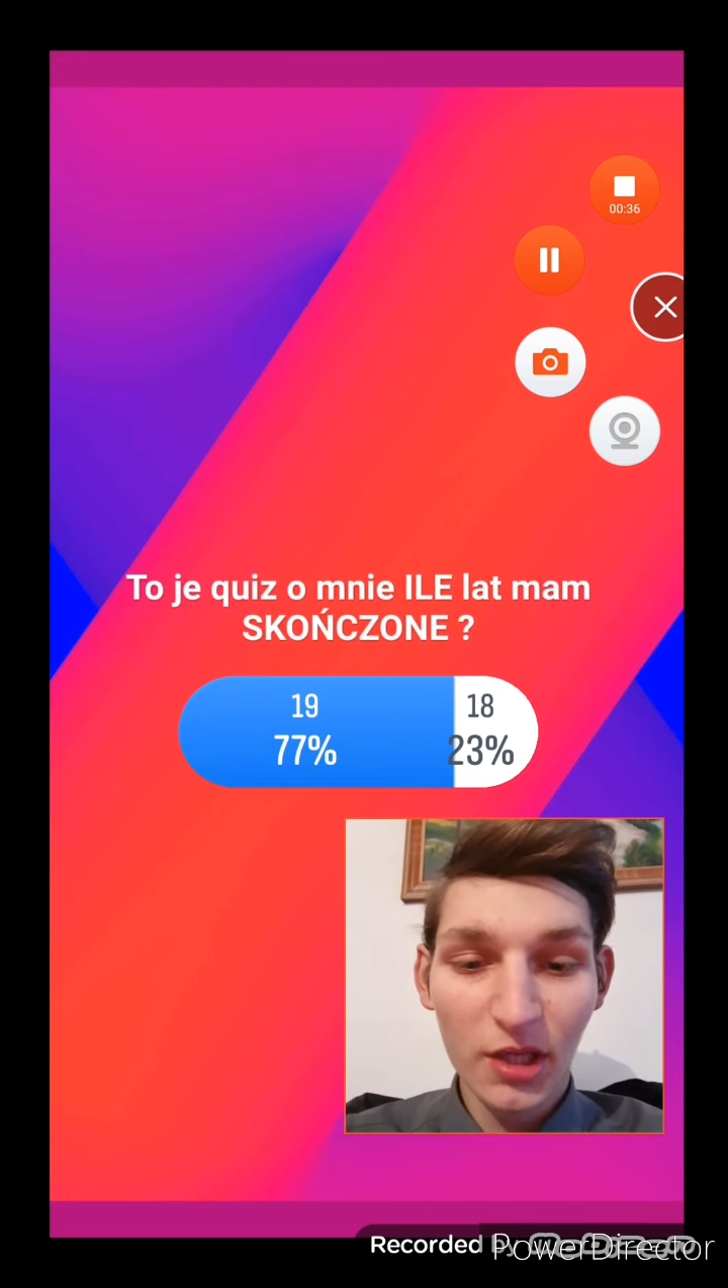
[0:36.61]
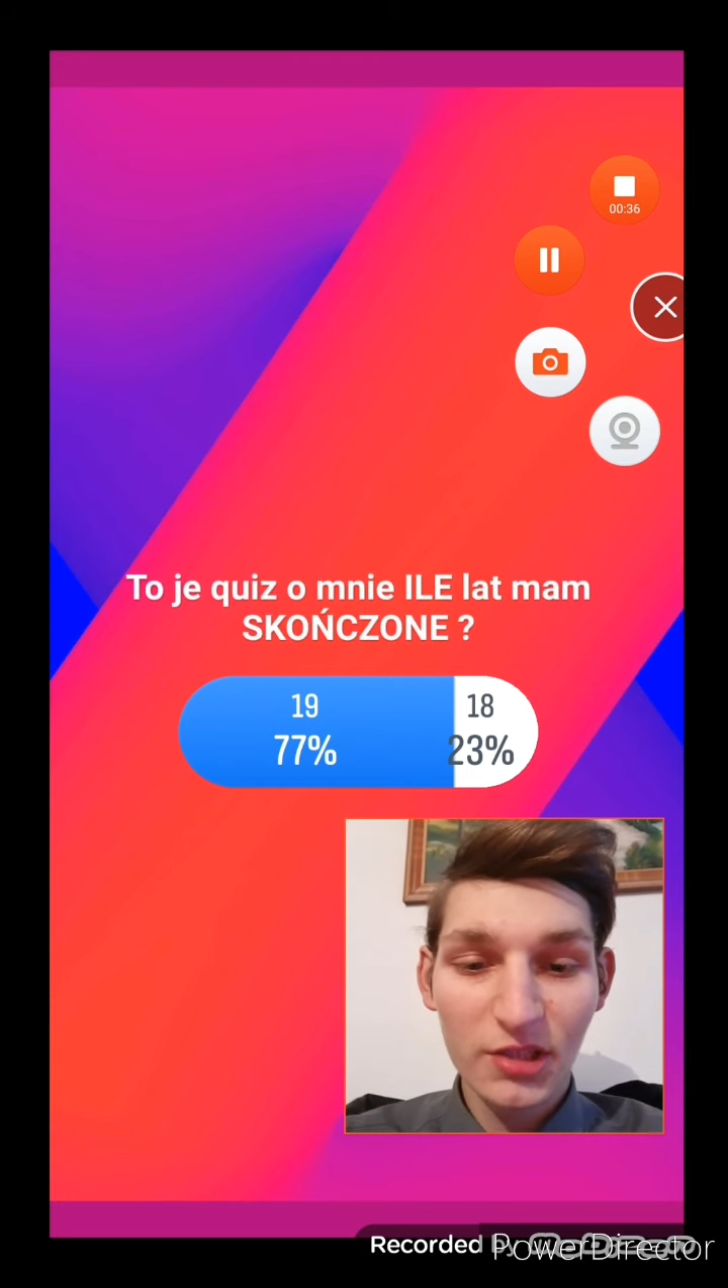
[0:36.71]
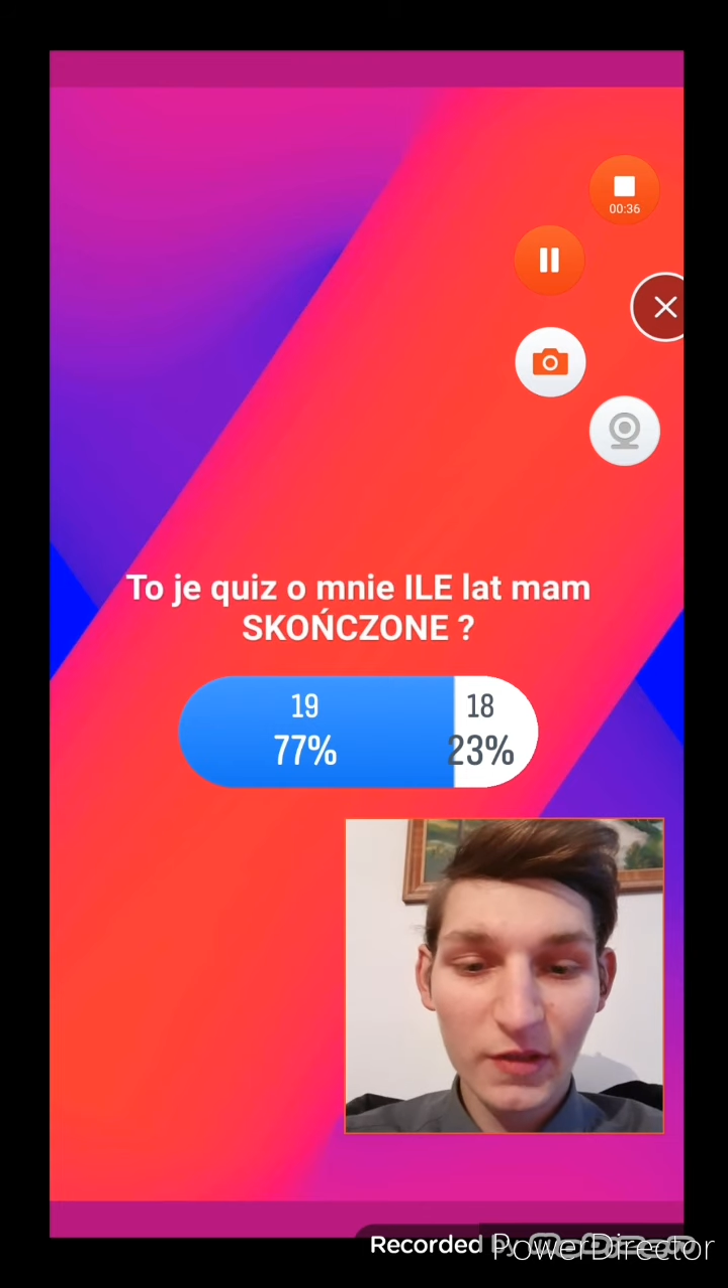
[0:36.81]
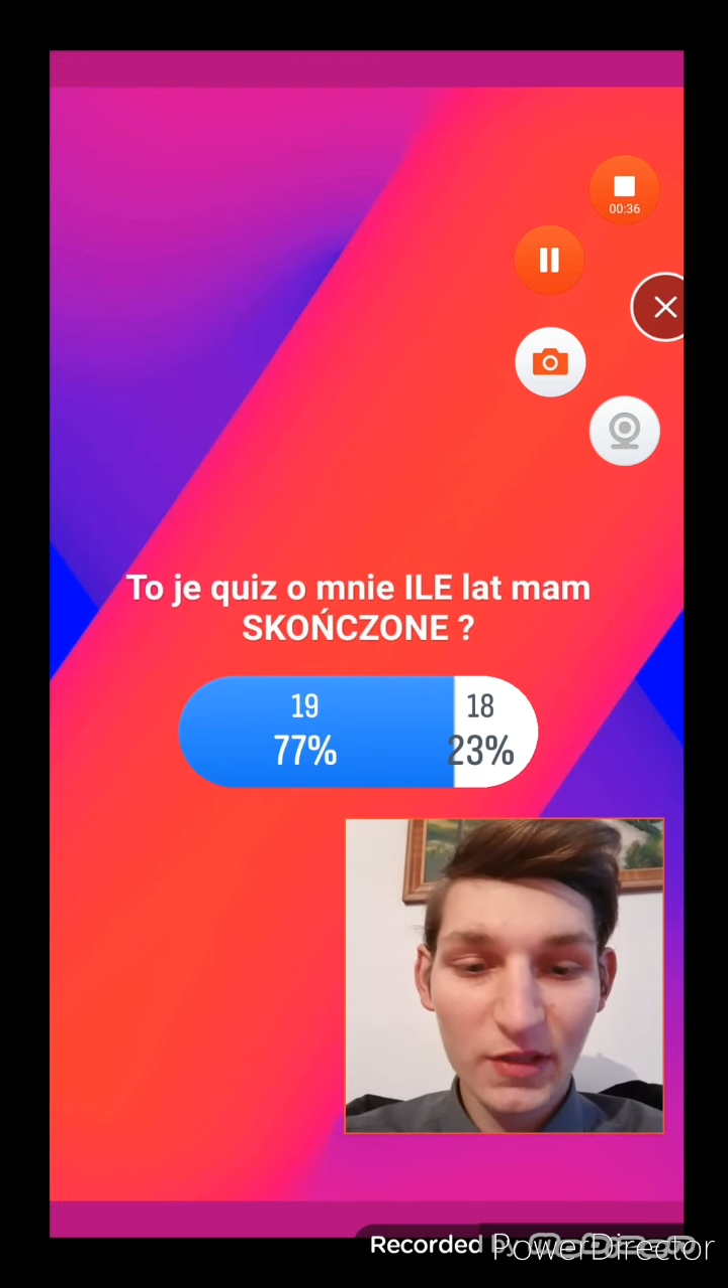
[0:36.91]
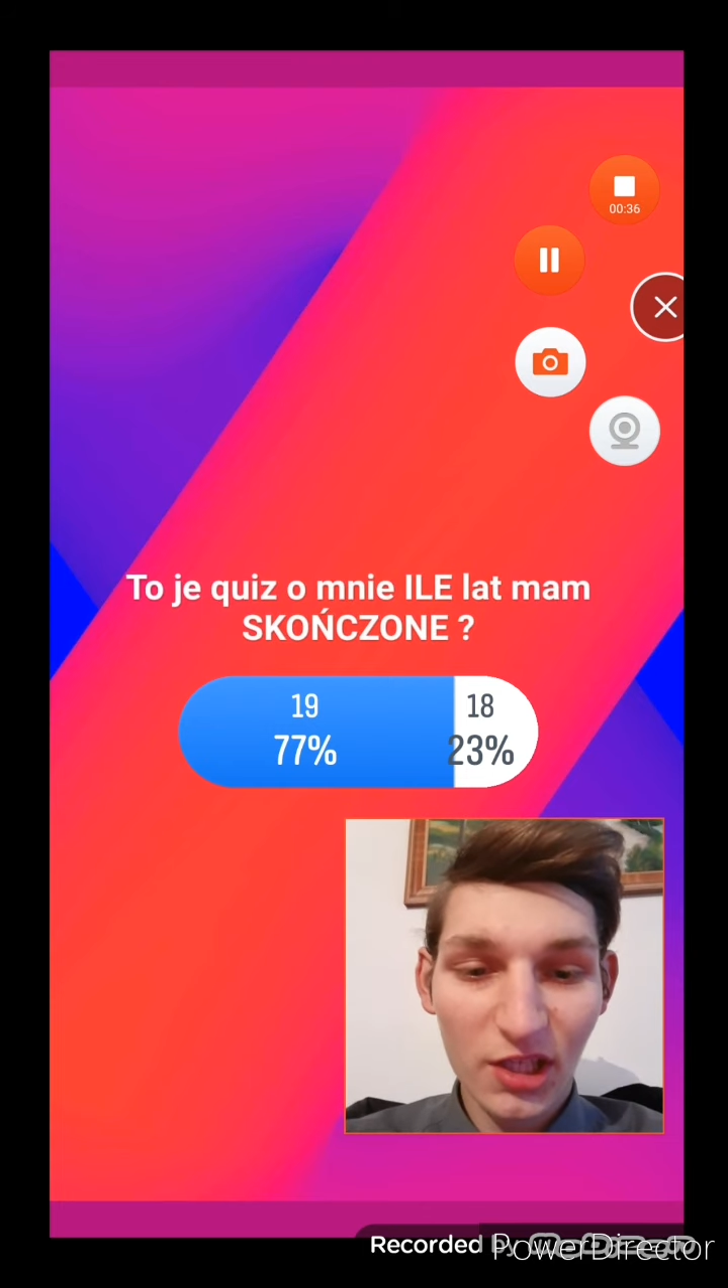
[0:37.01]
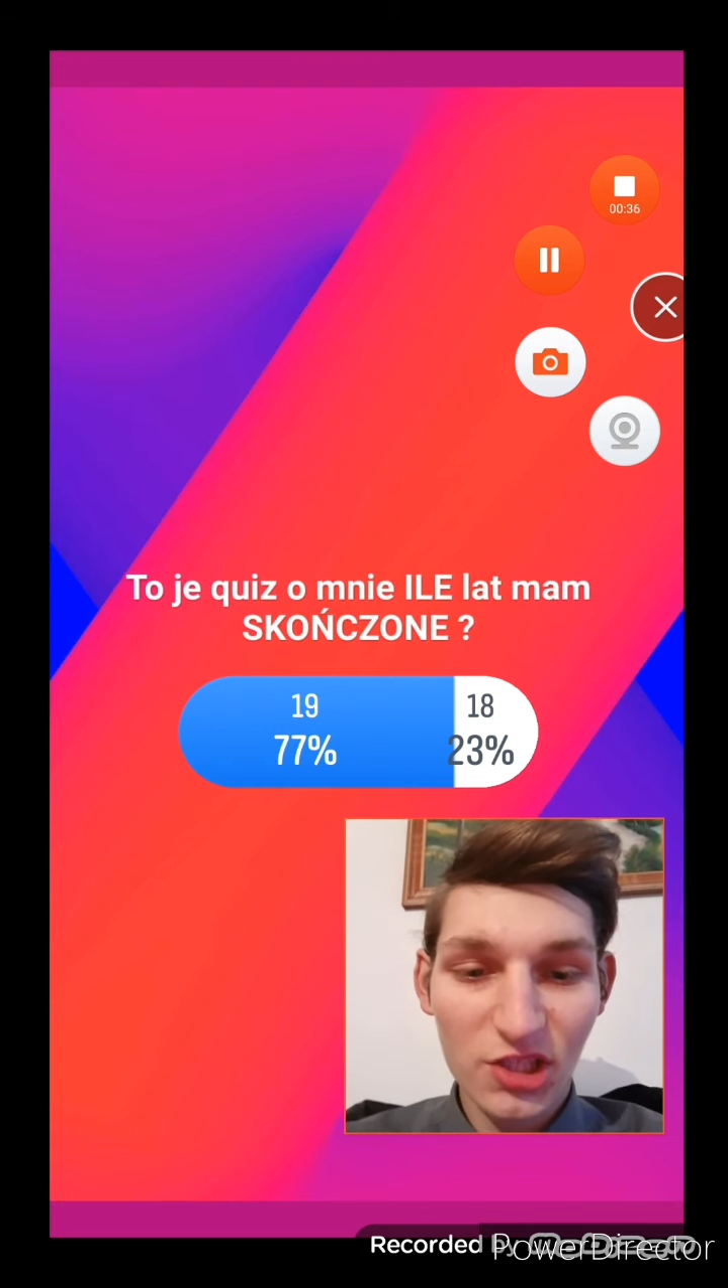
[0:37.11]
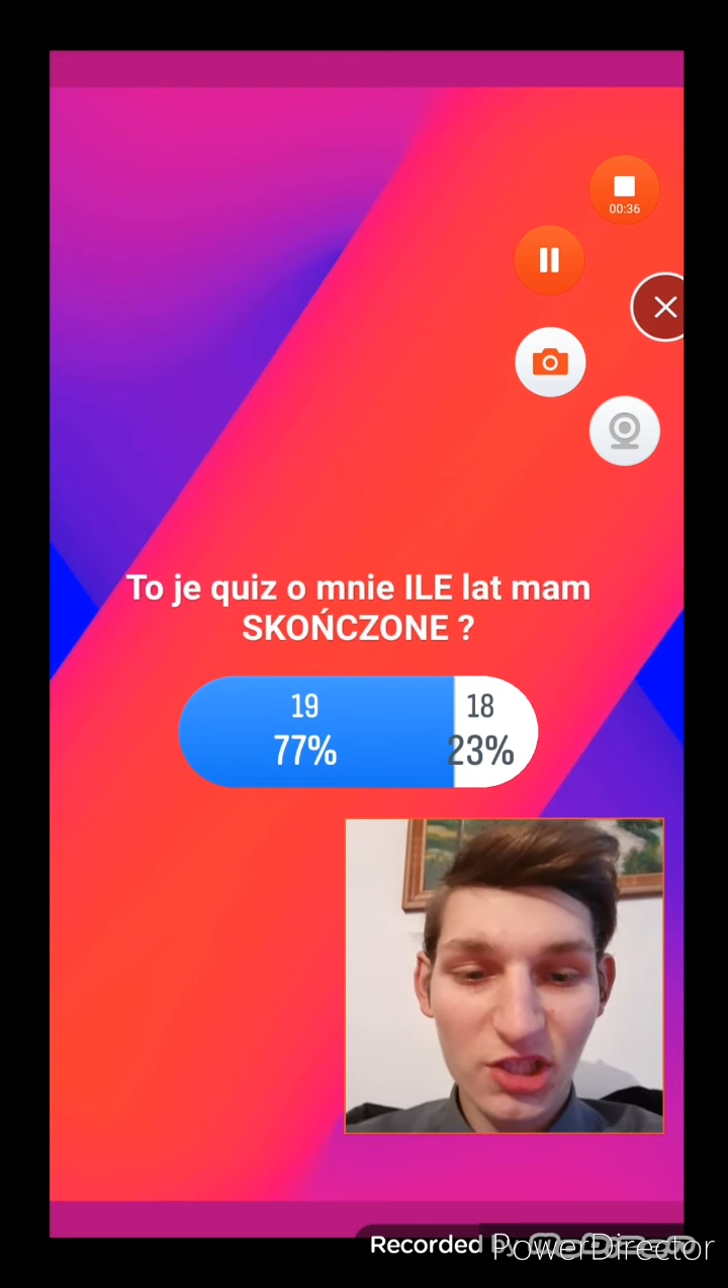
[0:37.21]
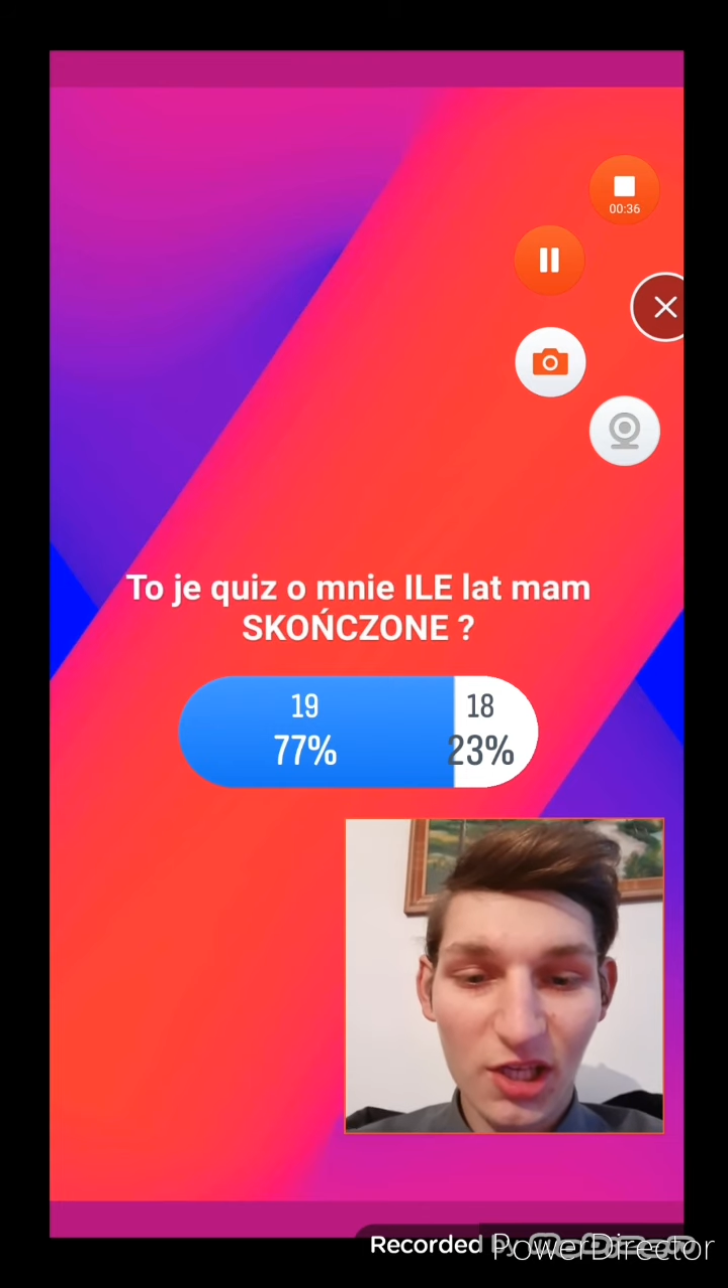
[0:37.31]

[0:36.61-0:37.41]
19